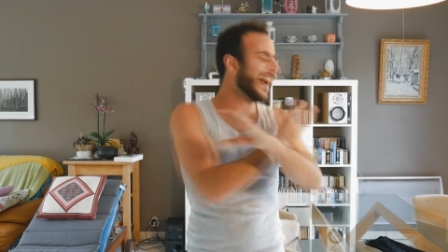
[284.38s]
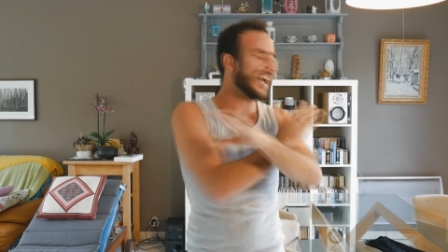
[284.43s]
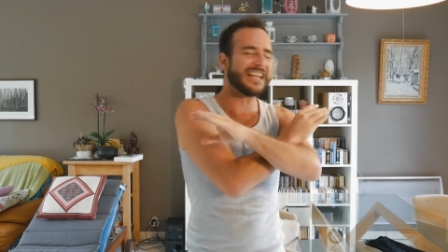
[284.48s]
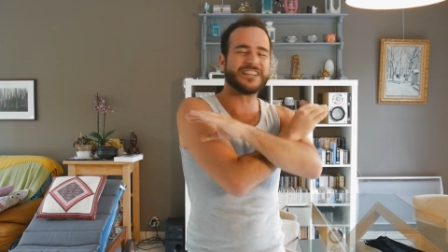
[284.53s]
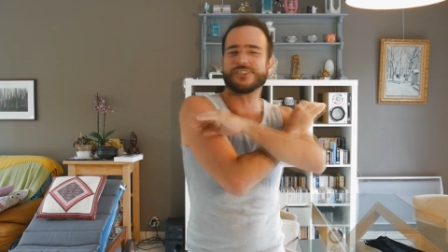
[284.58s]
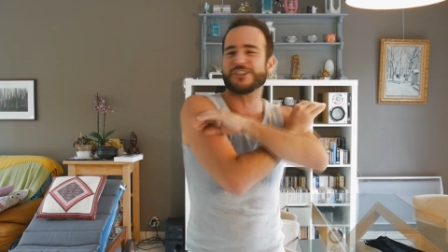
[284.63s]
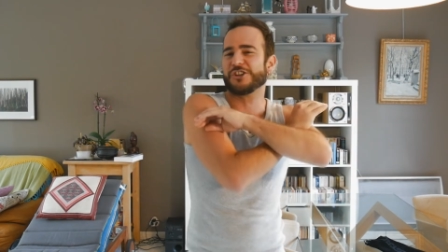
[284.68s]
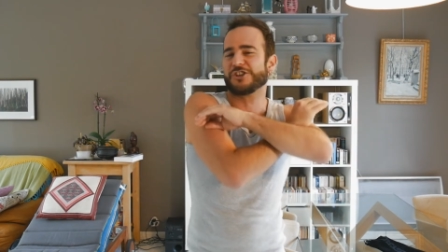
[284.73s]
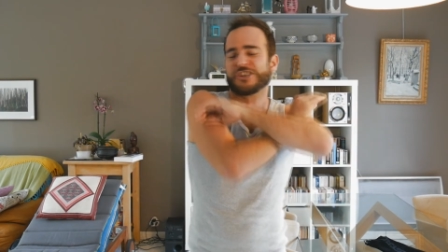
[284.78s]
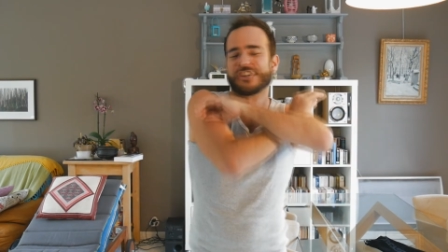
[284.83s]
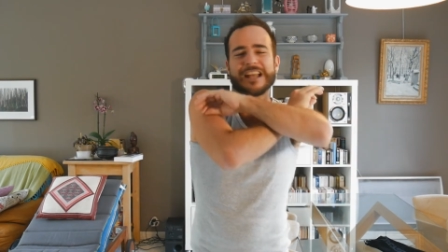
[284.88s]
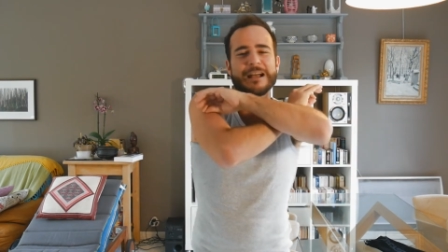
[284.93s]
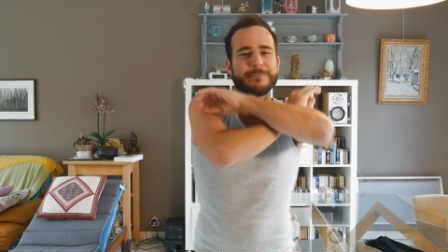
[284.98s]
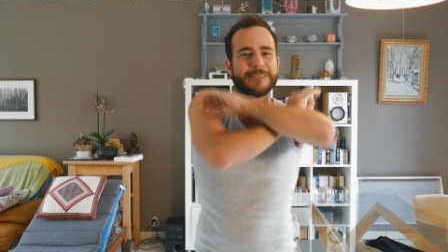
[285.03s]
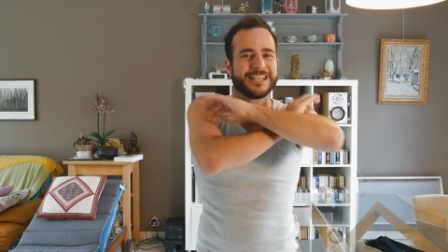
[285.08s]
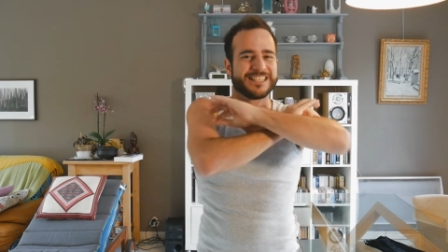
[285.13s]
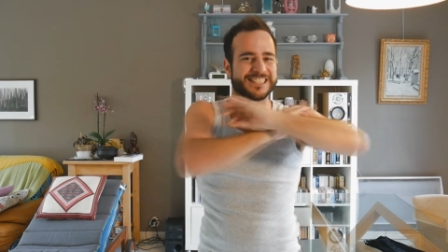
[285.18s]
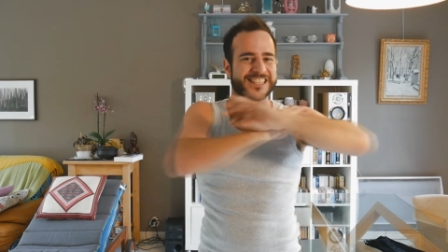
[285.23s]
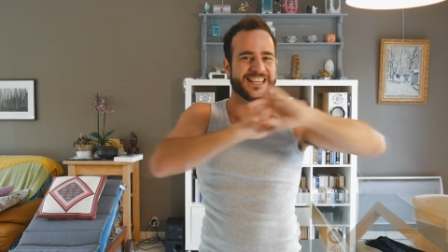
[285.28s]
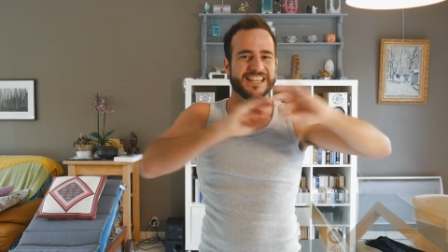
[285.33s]
aí a gente já
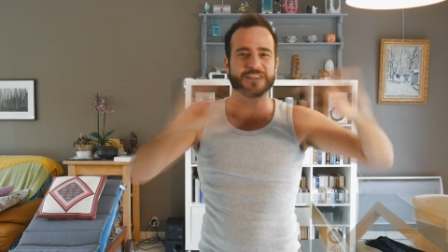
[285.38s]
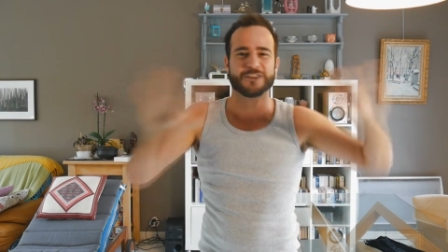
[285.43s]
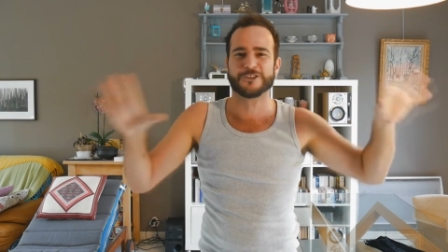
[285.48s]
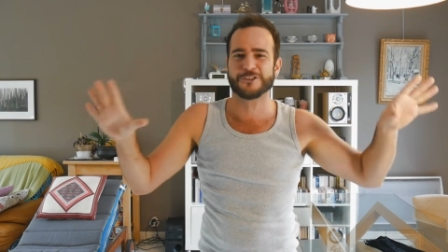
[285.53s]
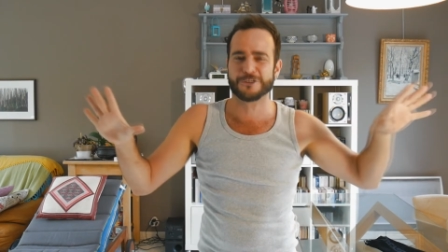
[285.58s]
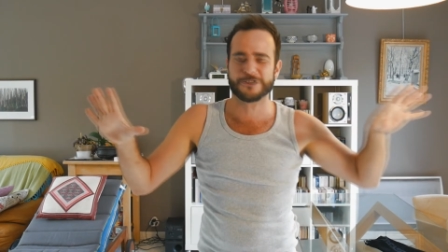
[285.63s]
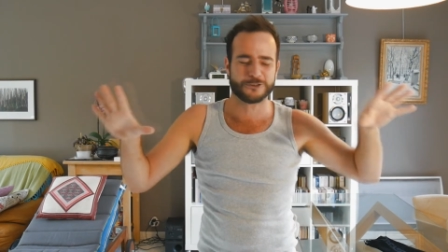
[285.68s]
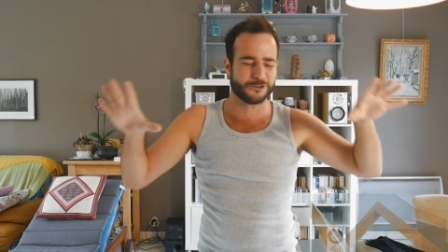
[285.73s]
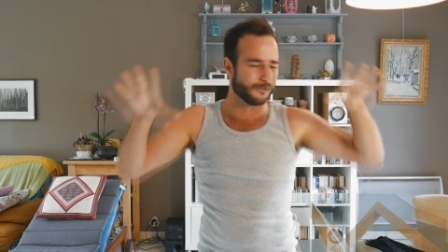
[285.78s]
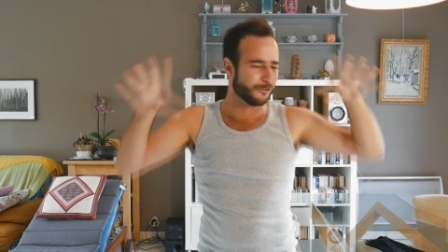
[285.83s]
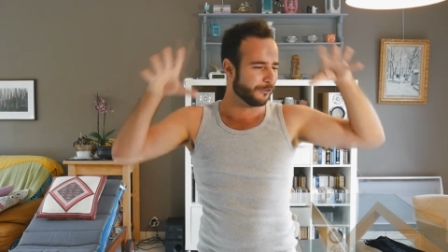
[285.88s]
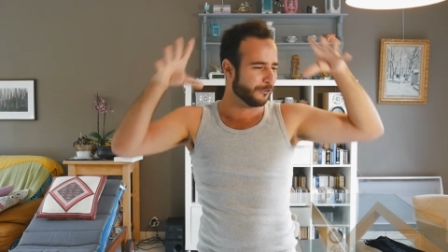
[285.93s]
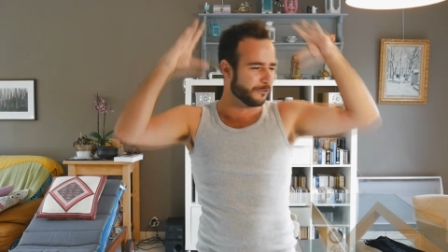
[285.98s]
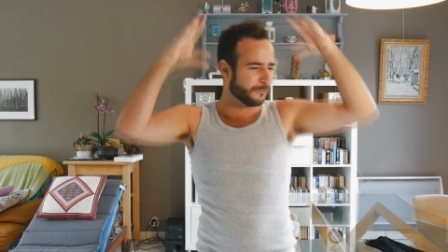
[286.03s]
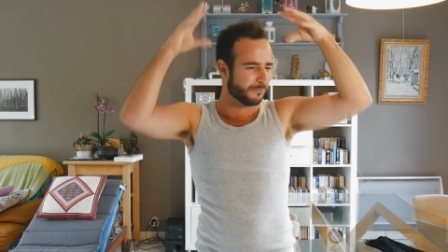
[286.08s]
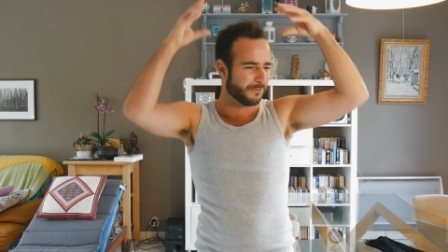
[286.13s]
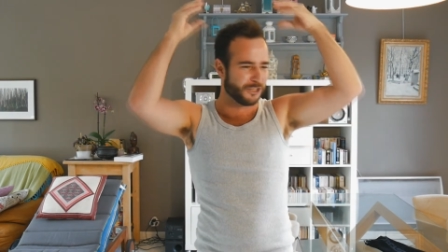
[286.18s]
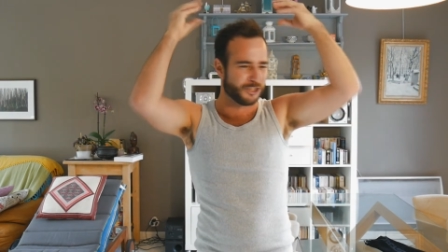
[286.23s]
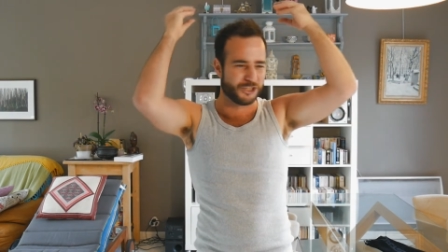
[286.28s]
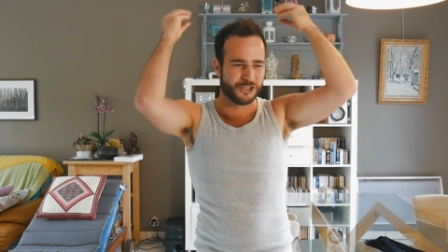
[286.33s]
brasileirou, colocou
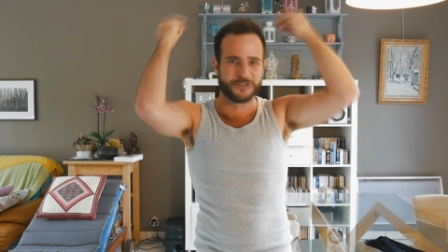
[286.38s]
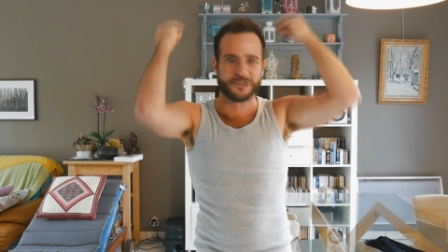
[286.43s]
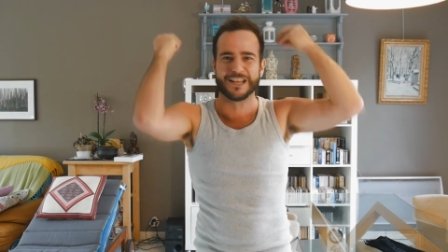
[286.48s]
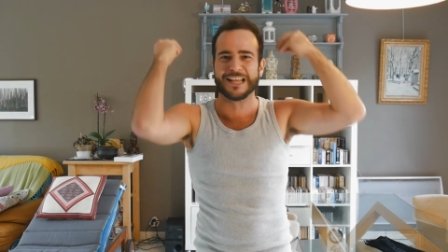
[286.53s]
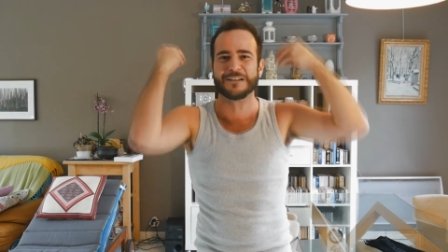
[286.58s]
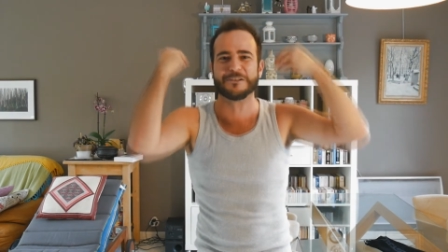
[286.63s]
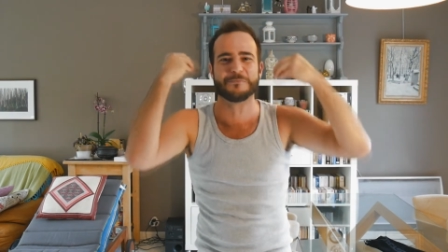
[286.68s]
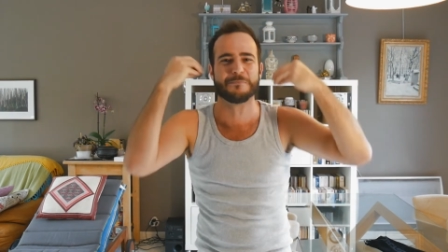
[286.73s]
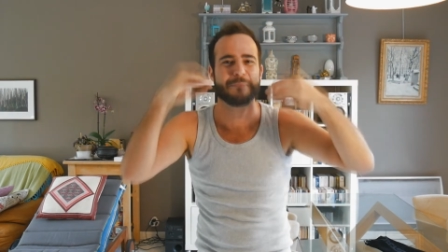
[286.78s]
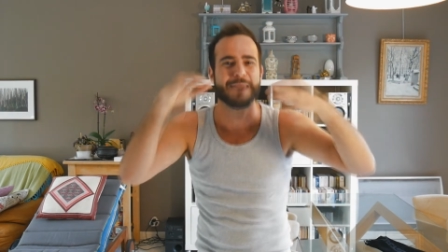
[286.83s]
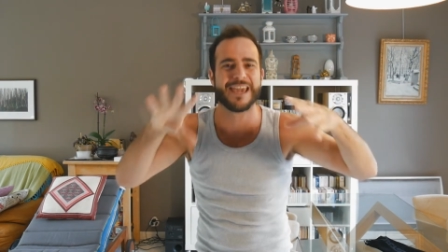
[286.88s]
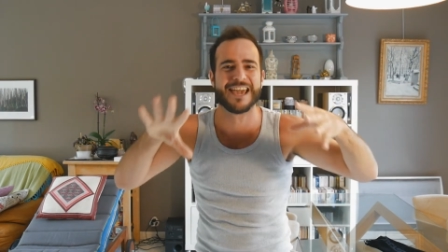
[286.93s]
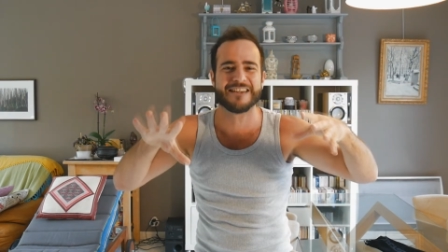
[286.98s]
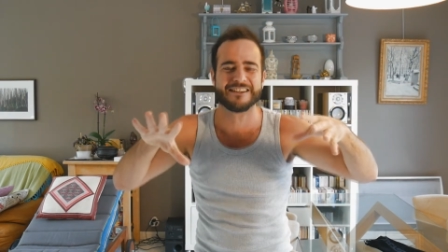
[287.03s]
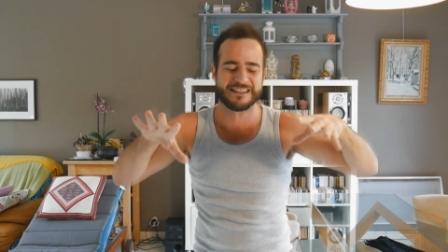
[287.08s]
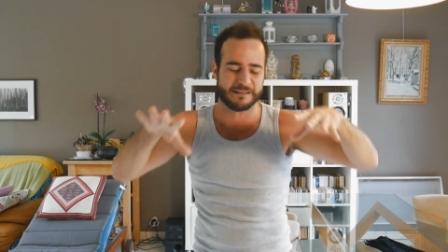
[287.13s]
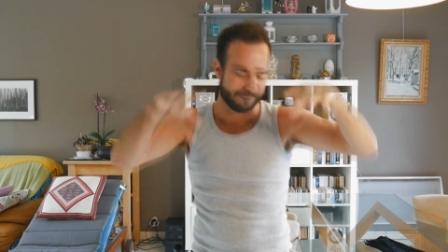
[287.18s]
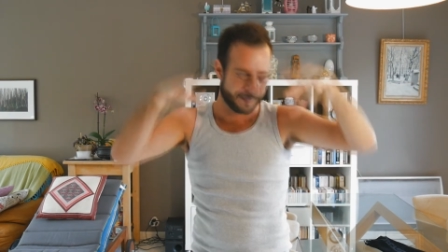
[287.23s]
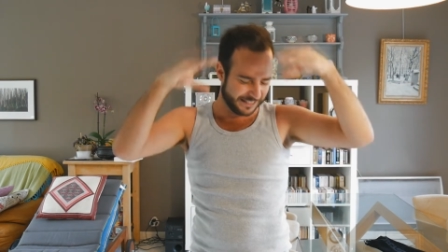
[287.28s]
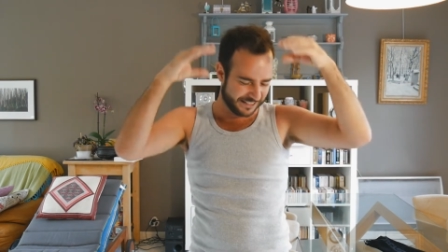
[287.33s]
um bichinho lá no
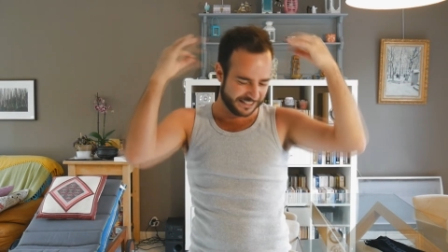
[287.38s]
meio que é pra